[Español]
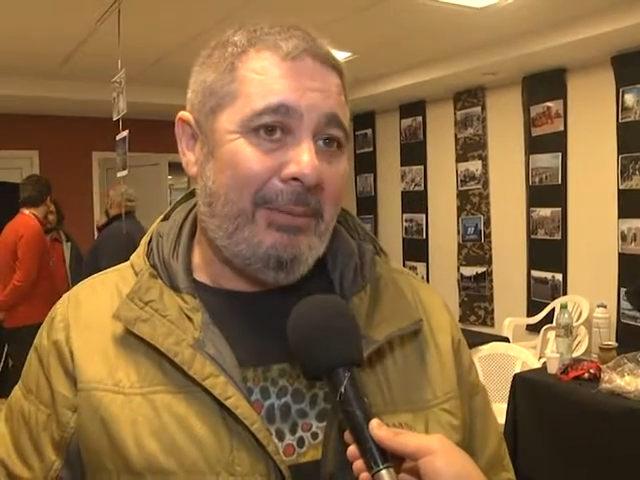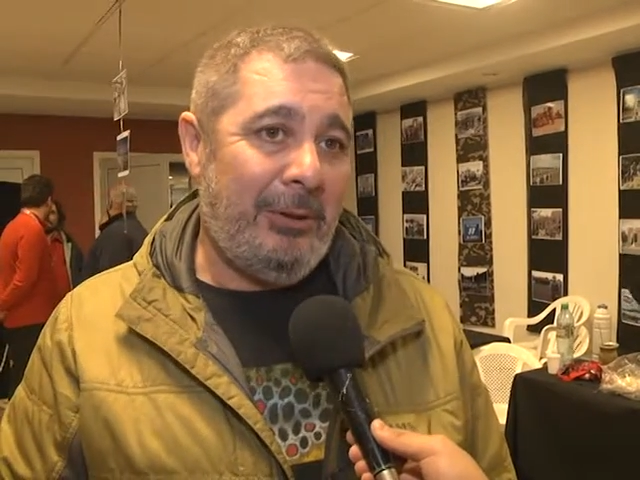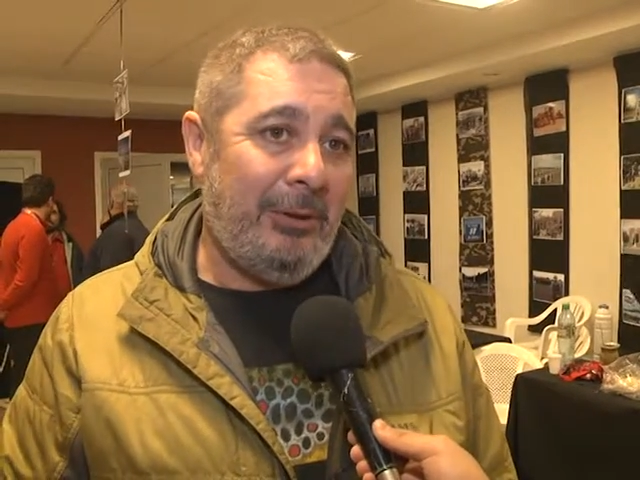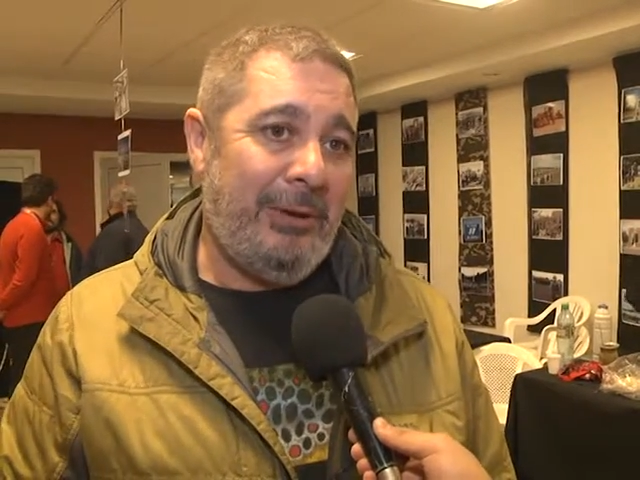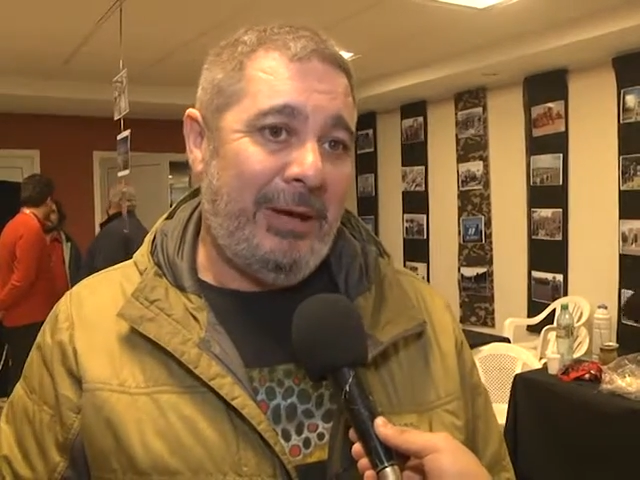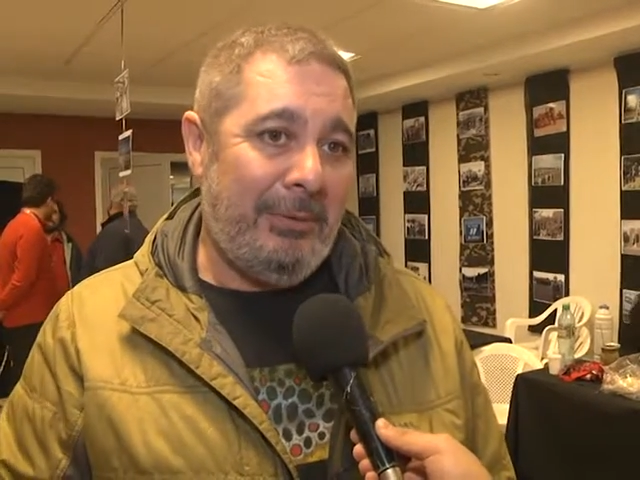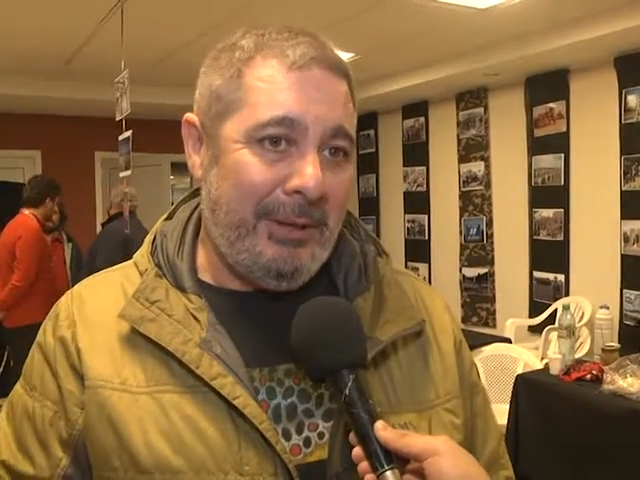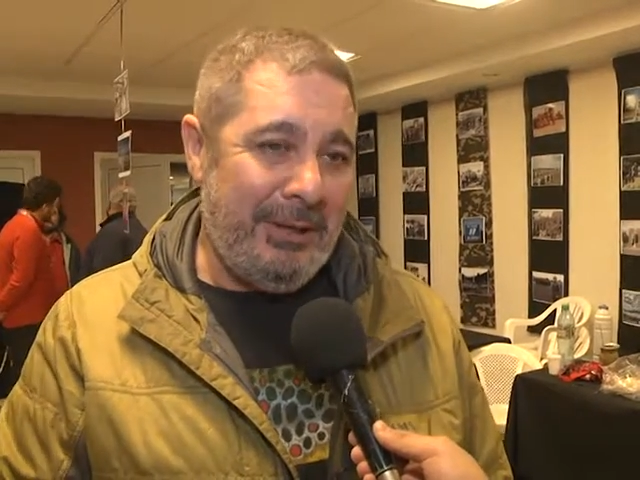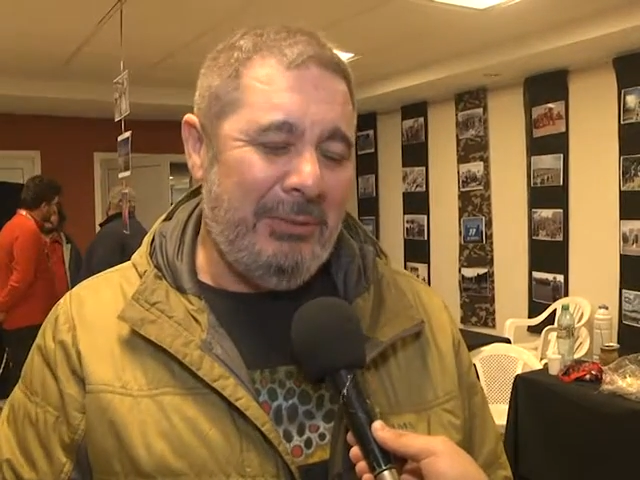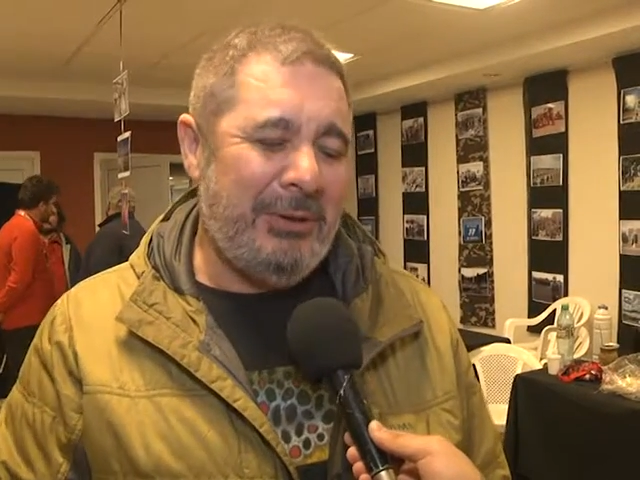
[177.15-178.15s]
pero el
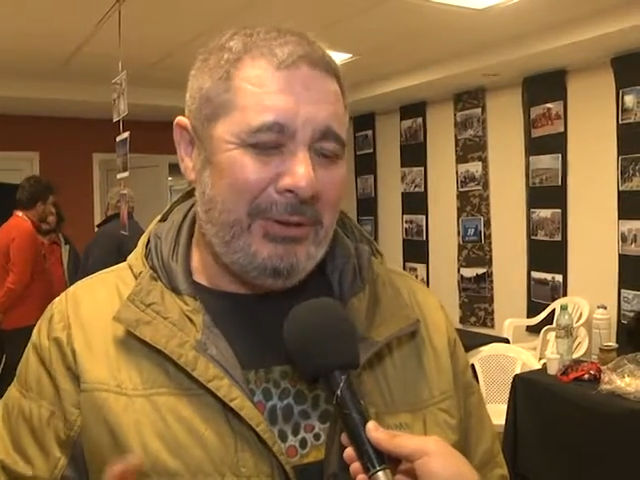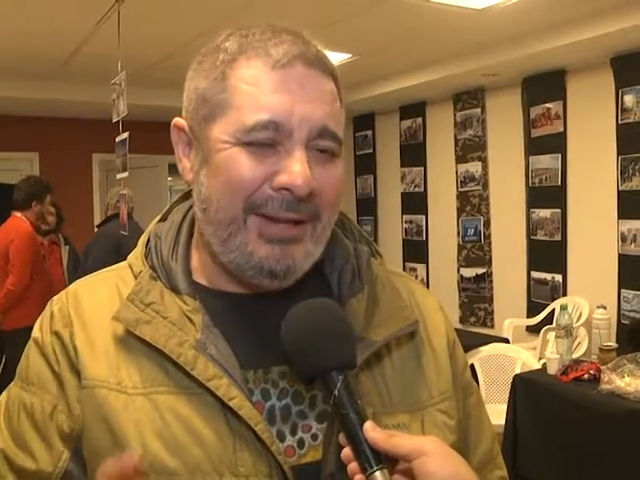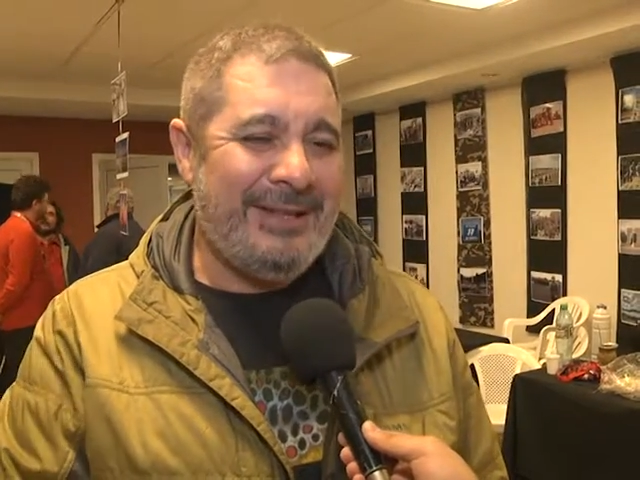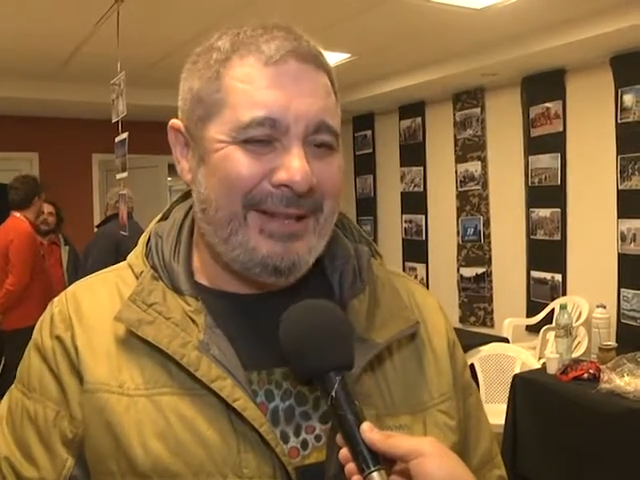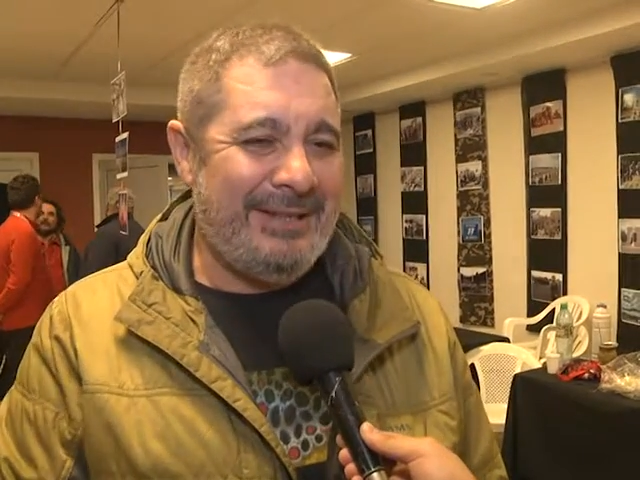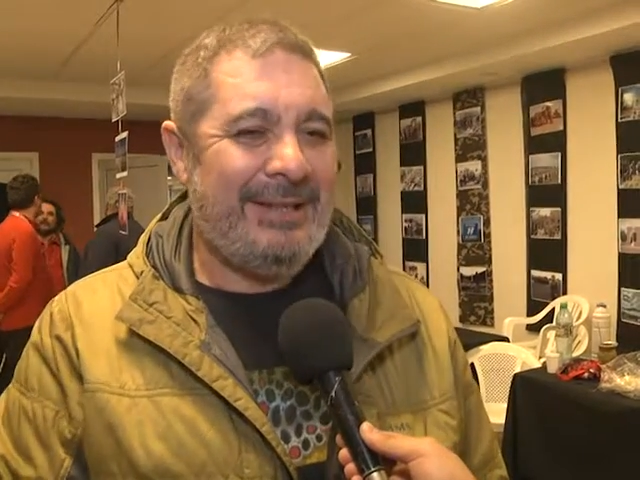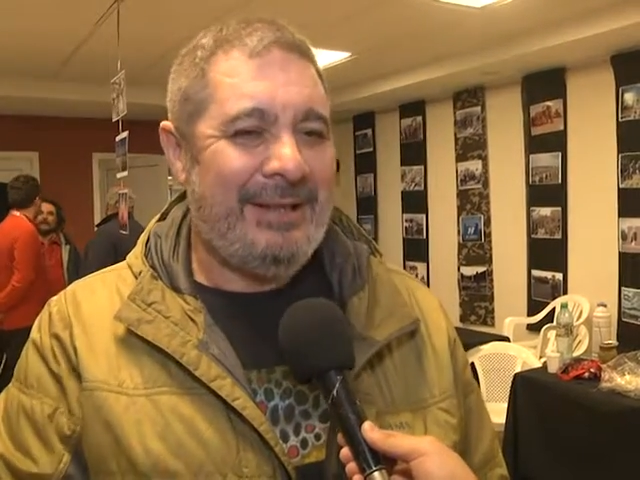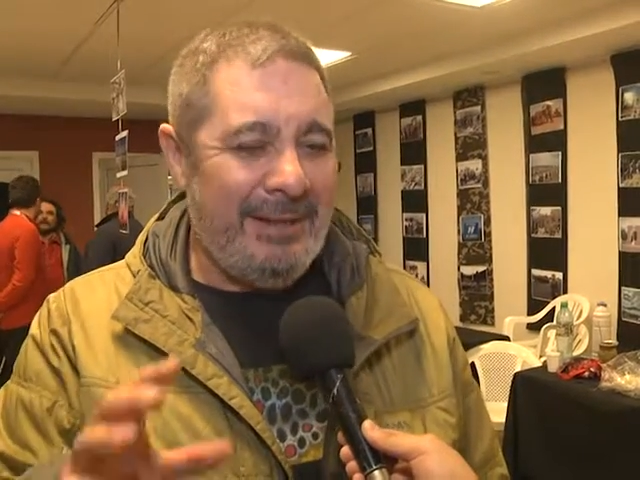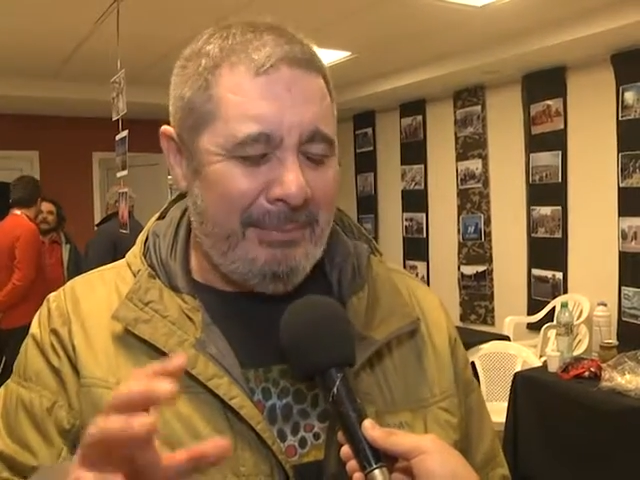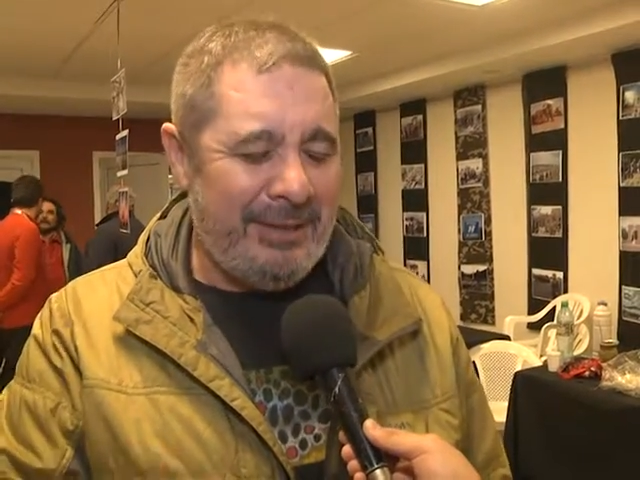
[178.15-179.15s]
objetivo creo que es ese,
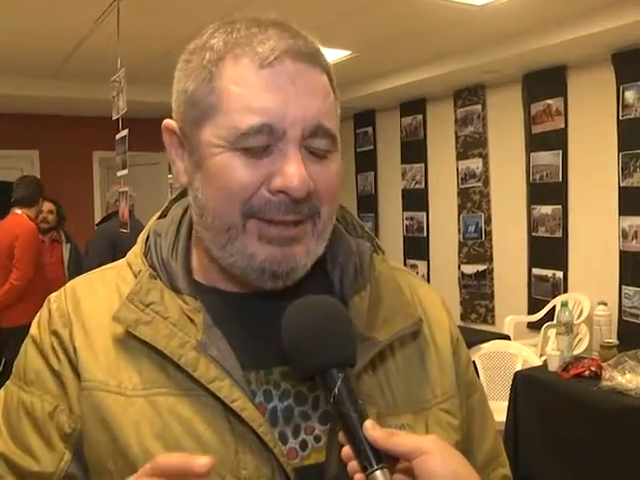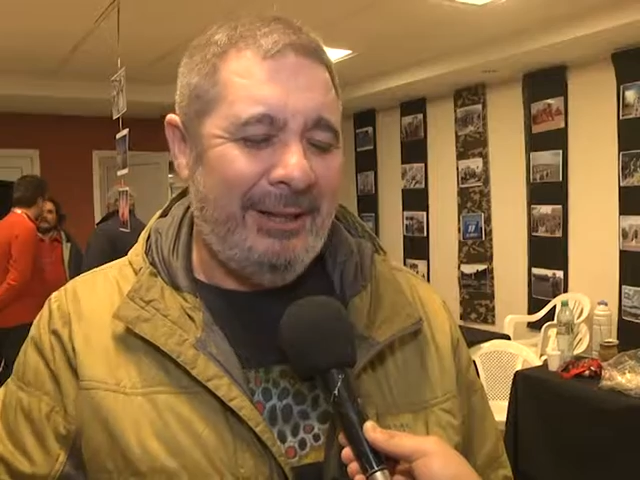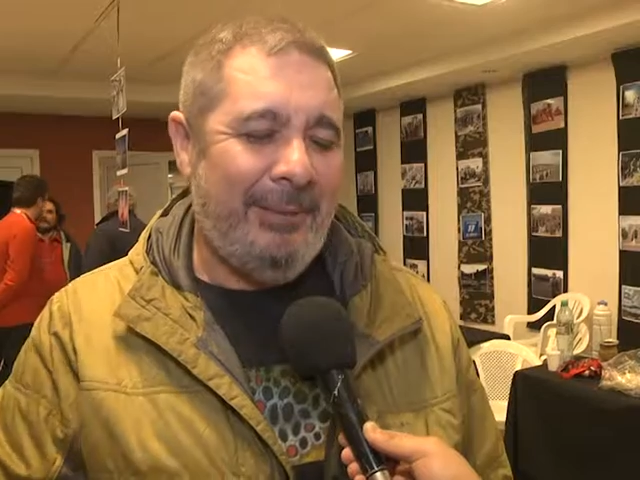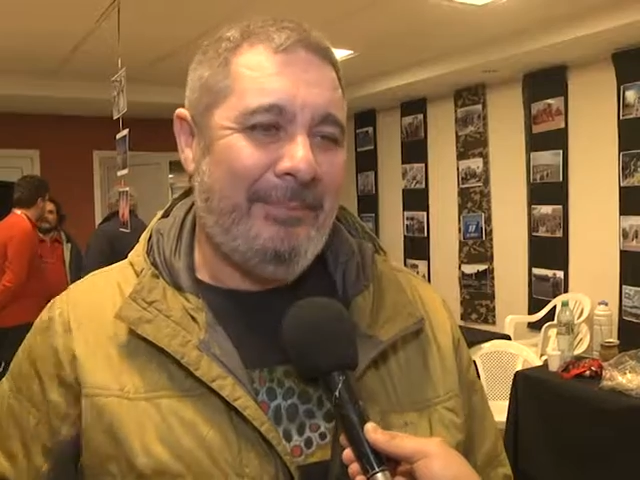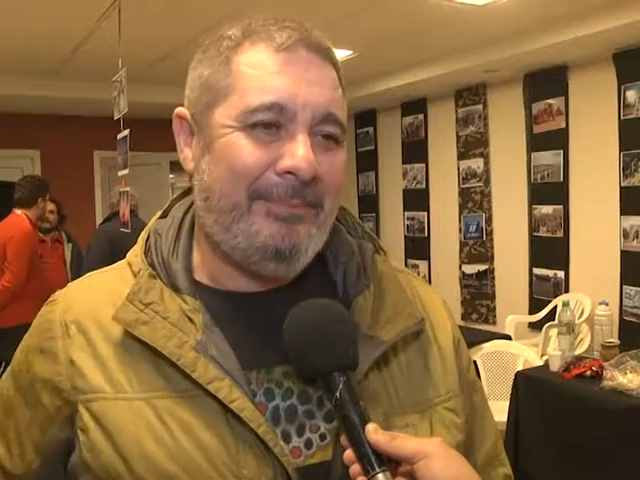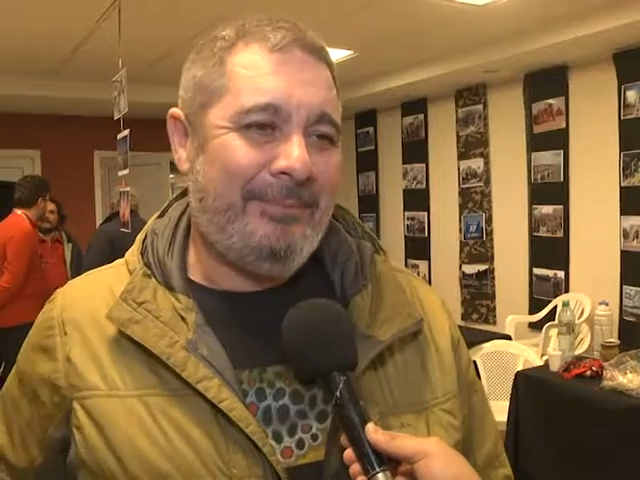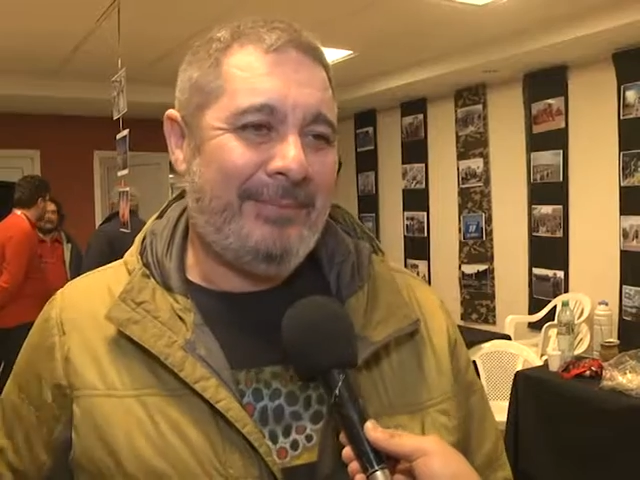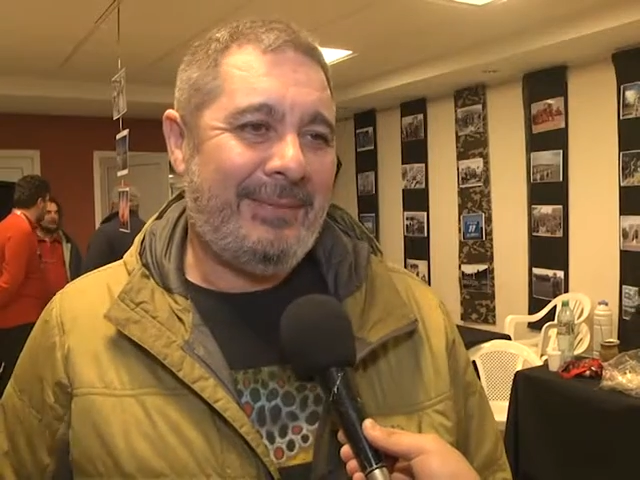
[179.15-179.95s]
pasarla bien.